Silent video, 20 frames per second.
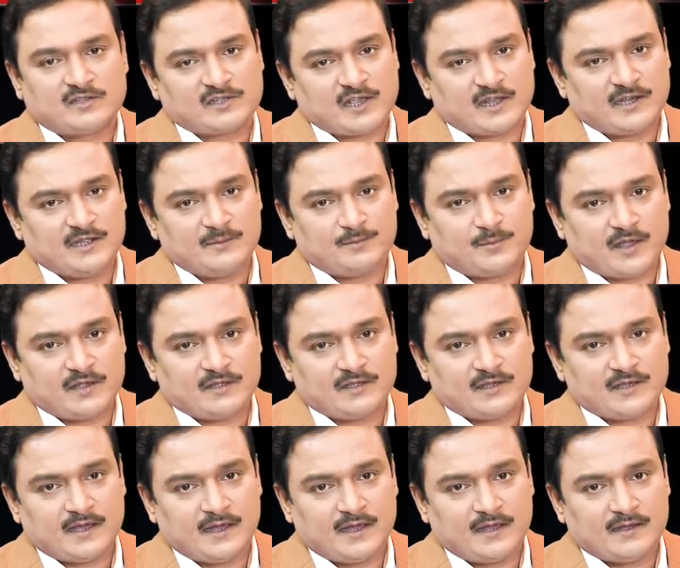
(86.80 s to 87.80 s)
बचा नहीं
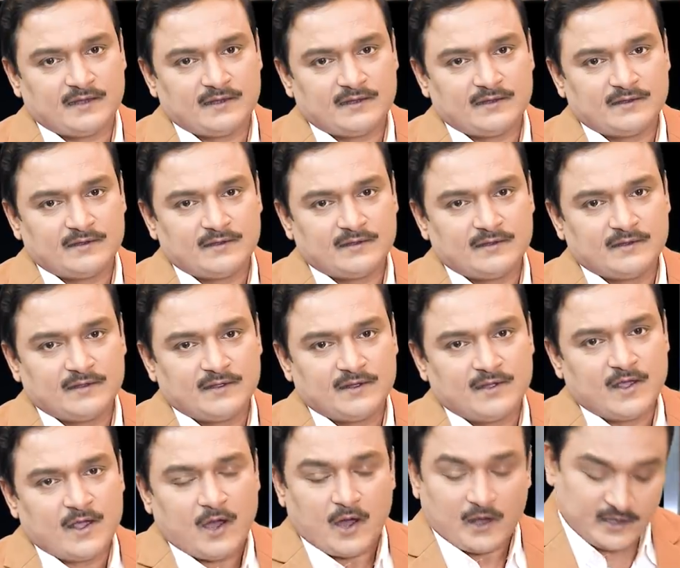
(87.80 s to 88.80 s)
पाइएगा
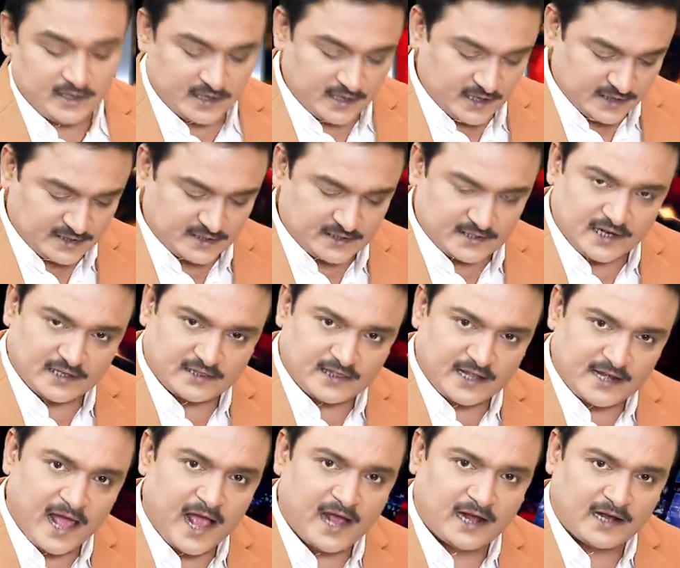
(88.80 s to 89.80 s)
और इस
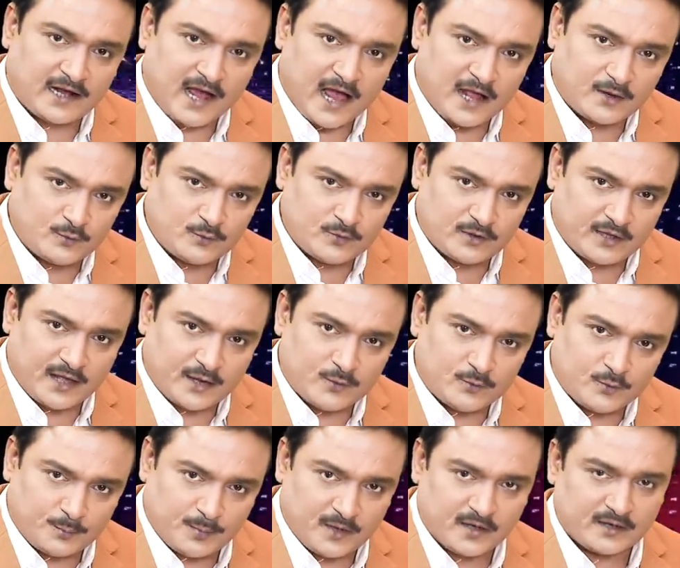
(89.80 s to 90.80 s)
खतरनाक कानून के
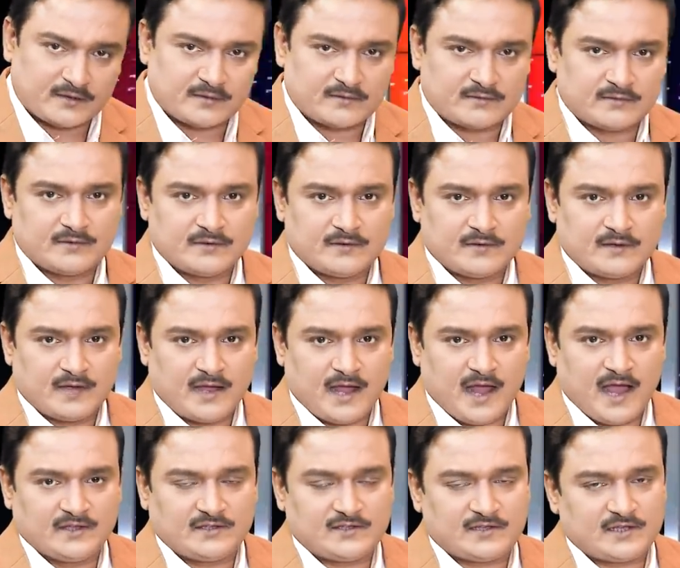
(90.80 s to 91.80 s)
ऊपर
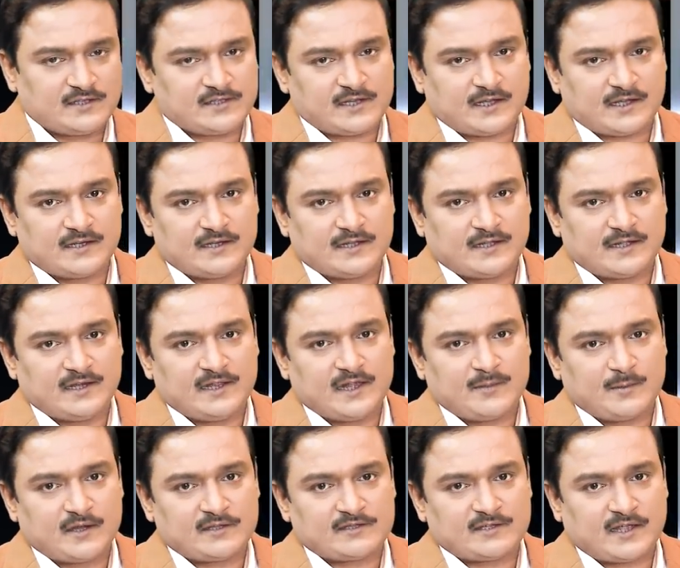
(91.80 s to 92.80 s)
आज चर्चा करने के लिए
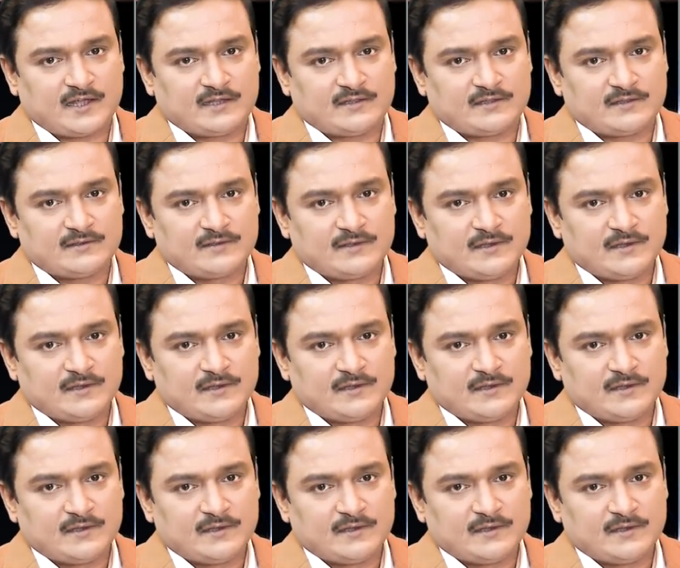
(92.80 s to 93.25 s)
हमारे साथ